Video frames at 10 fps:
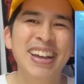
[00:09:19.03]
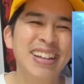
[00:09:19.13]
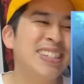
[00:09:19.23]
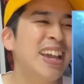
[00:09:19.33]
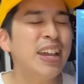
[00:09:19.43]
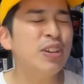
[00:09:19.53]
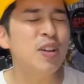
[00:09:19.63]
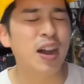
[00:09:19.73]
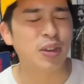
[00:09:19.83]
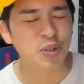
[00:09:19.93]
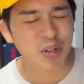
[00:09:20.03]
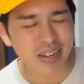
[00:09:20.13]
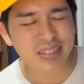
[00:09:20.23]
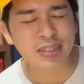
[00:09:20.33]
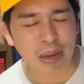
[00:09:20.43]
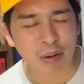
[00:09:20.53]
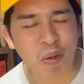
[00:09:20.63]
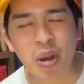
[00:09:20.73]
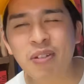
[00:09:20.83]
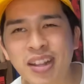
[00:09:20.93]
セーヌ川の不発
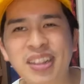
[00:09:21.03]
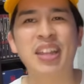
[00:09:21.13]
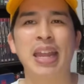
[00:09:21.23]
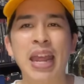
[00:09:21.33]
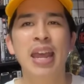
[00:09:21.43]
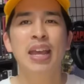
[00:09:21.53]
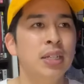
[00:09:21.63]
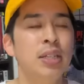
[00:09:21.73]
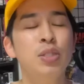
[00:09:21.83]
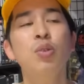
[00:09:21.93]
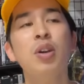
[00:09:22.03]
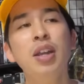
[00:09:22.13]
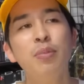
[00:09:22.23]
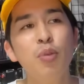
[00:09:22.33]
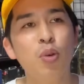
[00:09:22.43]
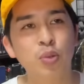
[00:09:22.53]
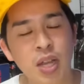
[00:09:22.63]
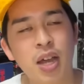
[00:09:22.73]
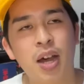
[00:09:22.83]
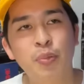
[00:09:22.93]
これはってね。で、そっからもう
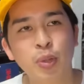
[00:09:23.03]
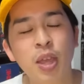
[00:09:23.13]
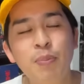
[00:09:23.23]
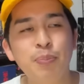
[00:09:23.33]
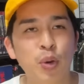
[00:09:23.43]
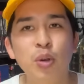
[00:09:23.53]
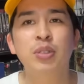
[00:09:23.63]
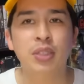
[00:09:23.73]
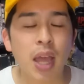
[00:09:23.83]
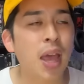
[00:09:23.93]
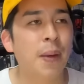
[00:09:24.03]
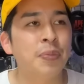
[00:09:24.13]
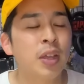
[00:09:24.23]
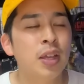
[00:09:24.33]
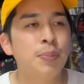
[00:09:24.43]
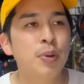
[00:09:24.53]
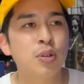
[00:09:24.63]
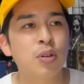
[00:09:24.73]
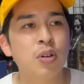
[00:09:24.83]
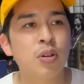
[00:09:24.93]
さ、もうテンポ良くて、やっぱり
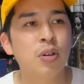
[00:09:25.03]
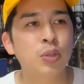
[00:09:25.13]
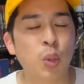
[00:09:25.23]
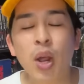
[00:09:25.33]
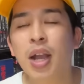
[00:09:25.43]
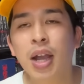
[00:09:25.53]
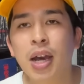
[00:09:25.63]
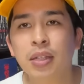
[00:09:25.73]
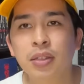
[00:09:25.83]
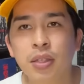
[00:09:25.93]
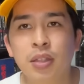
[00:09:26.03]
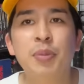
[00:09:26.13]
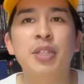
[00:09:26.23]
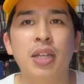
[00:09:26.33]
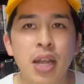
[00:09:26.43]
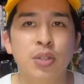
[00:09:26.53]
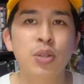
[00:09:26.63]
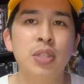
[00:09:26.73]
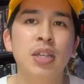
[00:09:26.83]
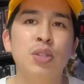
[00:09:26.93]
その、トラッカーって言ってましたね。
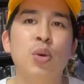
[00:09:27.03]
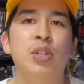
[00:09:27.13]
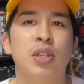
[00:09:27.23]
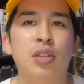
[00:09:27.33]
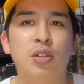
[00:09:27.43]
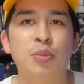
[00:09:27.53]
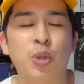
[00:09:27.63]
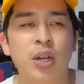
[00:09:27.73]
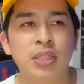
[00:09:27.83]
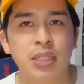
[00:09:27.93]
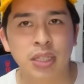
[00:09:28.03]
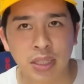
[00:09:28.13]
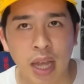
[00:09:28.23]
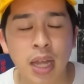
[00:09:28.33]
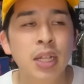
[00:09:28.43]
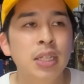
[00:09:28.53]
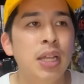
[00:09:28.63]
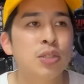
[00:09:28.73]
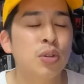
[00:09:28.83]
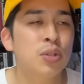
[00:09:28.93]
追跡装置っていうものが出てきて。
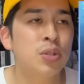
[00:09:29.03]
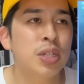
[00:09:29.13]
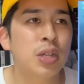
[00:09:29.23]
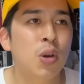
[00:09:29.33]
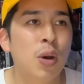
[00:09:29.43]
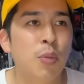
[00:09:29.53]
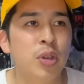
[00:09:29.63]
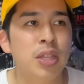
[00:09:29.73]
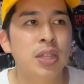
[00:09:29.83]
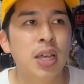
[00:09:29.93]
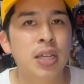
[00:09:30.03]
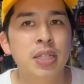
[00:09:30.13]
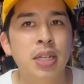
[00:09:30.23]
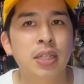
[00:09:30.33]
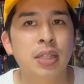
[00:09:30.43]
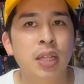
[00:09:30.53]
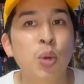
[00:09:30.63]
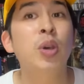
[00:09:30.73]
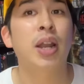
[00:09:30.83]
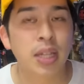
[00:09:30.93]
で、その主人公はもう引退しちゃった、
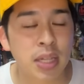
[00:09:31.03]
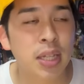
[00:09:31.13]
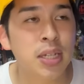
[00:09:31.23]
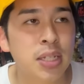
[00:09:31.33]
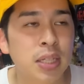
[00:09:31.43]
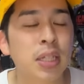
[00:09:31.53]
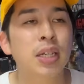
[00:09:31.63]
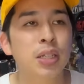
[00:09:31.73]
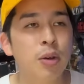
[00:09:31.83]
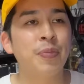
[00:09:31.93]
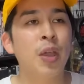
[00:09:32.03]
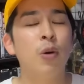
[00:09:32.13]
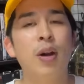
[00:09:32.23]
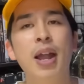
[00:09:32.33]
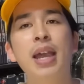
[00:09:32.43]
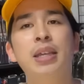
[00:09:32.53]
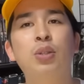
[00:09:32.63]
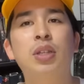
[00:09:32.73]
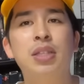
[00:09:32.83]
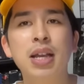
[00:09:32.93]
どうやらね、引退しちゃったんだけど、若い
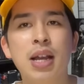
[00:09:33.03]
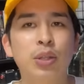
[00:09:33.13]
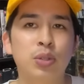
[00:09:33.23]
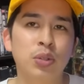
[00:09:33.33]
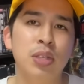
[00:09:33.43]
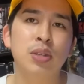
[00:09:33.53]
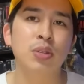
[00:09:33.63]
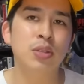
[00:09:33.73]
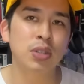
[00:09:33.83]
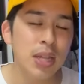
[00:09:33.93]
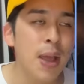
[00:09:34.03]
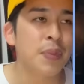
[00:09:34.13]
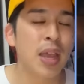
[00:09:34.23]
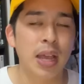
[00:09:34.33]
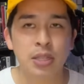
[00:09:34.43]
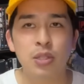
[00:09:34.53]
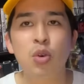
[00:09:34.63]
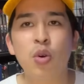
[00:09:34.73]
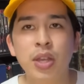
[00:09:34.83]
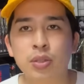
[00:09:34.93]
人たちが彼女の意思を継いで、
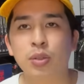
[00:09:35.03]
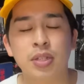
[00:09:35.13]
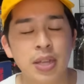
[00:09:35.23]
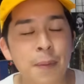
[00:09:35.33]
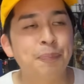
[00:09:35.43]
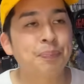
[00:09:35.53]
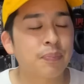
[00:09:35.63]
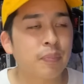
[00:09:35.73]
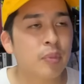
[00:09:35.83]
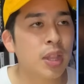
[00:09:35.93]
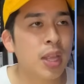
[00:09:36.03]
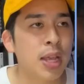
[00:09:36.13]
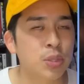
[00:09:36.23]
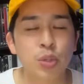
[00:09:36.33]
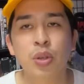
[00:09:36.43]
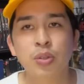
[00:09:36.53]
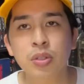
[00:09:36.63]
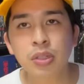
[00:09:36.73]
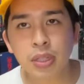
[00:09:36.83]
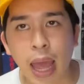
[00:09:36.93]
SOS というですね、組織を
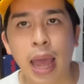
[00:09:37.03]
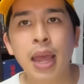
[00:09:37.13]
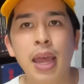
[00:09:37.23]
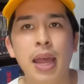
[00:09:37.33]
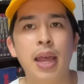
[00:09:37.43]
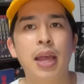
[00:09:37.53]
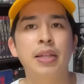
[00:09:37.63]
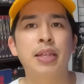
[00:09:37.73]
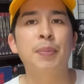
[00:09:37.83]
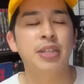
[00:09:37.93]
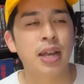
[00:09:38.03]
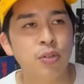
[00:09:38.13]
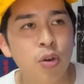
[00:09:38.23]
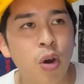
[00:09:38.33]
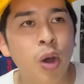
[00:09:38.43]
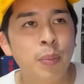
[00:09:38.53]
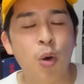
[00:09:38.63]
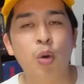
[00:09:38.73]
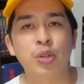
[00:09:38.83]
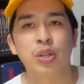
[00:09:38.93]
作って、えー、サメちゃんを
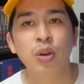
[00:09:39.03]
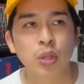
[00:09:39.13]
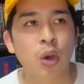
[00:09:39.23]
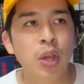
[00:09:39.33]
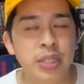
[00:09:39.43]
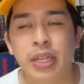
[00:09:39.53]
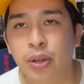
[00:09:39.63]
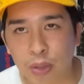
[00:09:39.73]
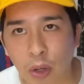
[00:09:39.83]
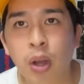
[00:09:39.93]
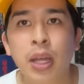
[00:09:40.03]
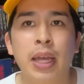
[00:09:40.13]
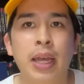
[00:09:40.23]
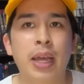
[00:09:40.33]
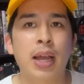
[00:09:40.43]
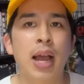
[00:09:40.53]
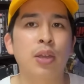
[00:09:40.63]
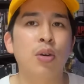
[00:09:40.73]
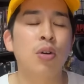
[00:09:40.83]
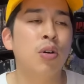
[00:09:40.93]
保護しようとしていると、えー、環
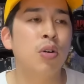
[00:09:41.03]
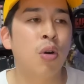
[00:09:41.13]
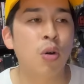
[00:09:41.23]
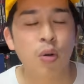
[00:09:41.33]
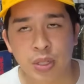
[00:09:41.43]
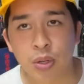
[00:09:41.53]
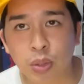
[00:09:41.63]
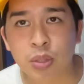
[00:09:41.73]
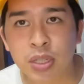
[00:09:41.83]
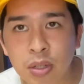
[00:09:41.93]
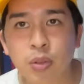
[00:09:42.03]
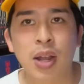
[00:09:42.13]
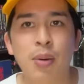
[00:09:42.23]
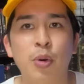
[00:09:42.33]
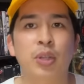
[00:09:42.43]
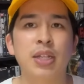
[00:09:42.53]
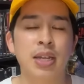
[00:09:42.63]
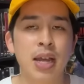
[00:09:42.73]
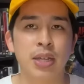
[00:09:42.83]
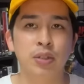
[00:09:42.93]
境保護をしようとしてる若者た
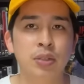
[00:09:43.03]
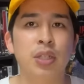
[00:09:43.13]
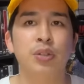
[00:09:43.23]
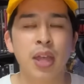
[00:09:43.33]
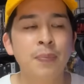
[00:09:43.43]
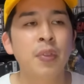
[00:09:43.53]
ちがいるっていうね、